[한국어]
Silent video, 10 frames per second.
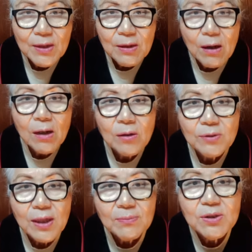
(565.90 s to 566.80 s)
아
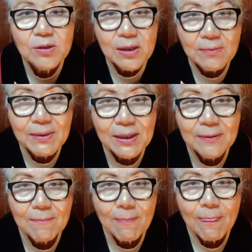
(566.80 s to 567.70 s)
내가 미쳤나봐.
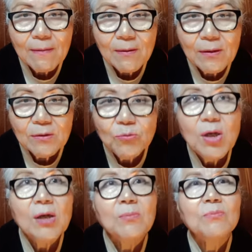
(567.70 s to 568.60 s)

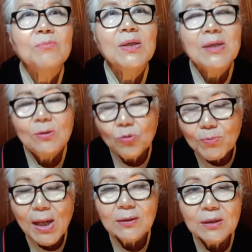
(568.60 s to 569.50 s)
왜 맨날
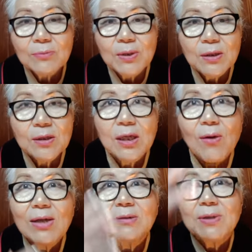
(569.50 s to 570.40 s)
눈만 뜨면 이렇게
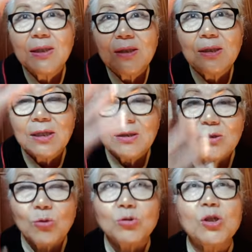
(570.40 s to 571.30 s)
황금 계단 이렇게
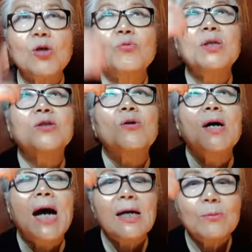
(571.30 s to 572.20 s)
찍고 저 위에 저
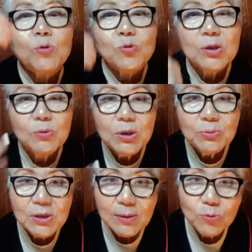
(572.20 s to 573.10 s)
황금 옷을
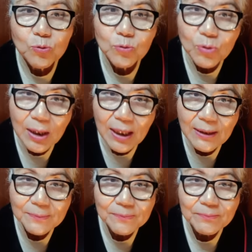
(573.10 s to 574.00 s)
입은 사람
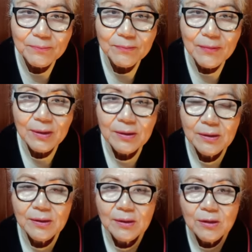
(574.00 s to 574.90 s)
누굴까
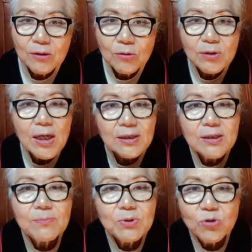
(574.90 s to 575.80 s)
그럼 내가
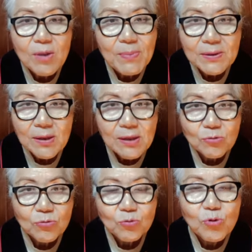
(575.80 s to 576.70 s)
신비주의에
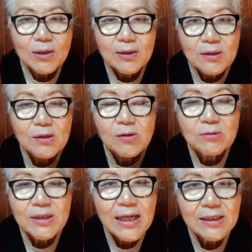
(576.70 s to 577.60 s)
빠져가지고 누가 이걸
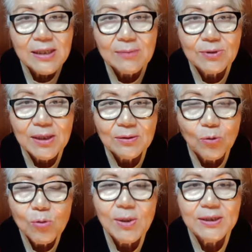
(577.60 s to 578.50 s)
사실 알면
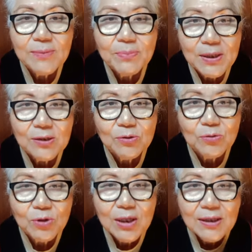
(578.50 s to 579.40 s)
얼마나 창피한
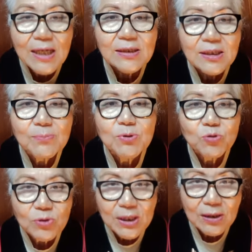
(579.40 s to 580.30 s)
일이고 나를
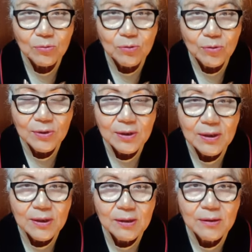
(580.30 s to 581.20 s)
신비주의자라고
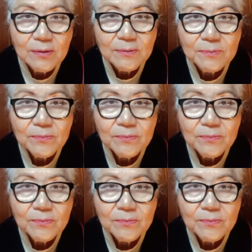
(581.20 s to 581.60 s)
어,